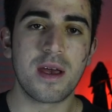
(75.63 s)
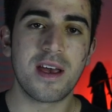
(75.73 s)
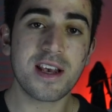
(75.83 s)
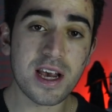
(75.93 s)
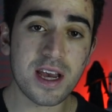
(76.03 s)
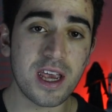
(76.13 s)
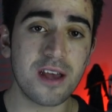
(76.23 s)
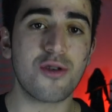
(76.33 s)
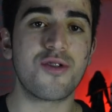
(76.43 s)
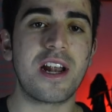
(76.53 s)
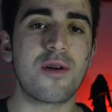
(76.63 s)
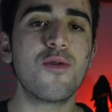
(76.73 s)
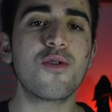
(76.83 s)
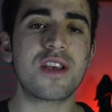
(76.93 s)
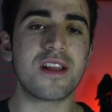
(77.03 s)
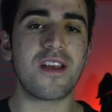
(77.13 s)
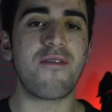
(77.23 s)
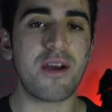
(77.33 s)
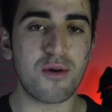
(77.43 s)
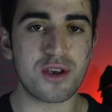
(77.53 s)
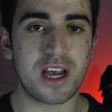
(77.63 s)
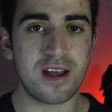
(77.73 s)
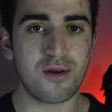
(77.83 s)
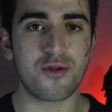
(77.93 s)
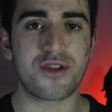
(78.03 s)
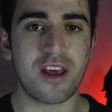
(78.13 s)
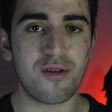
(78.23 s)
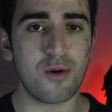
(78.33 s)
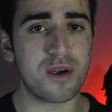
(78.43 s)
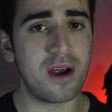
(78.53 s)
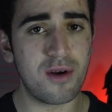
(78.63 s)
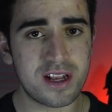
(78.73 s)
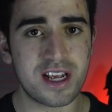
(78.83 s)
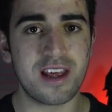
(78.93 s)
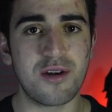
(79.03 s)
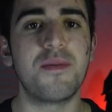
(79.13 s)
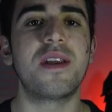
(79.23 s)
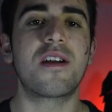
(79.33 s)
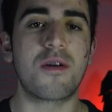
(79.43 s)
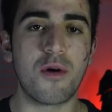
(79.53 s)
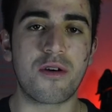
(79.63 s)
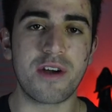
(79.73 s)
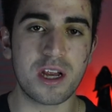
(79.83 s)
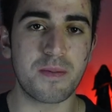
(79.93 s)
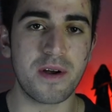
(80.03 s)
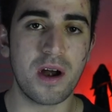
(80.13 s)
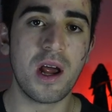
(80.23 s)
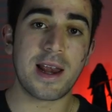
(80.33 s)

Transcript: Es aquí donde algunos científicos han encontrado lo que ahora se denomina como CRISPR,